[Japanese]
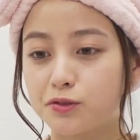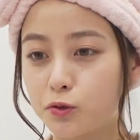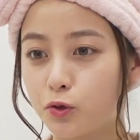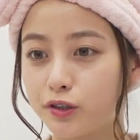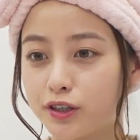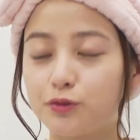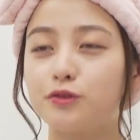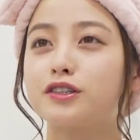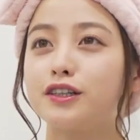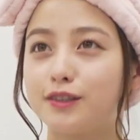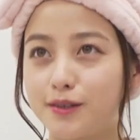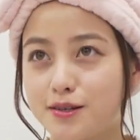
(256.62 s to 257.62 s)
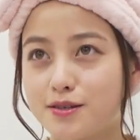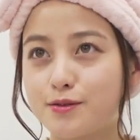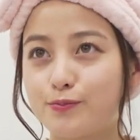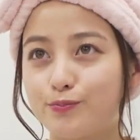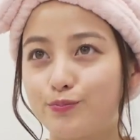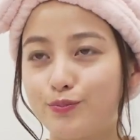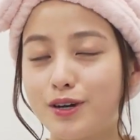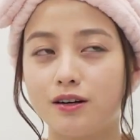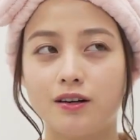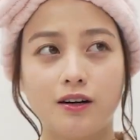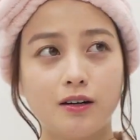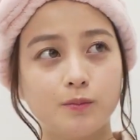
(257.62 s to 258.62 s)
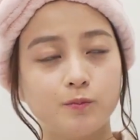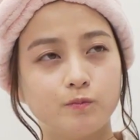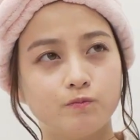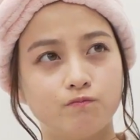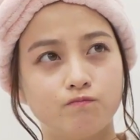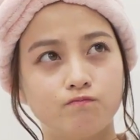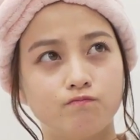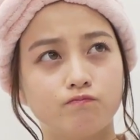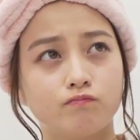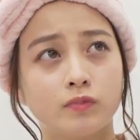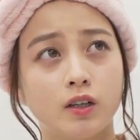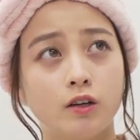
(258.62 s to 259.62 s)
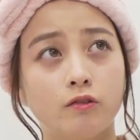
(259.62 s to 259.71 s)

すごい楽しかったですなんかうん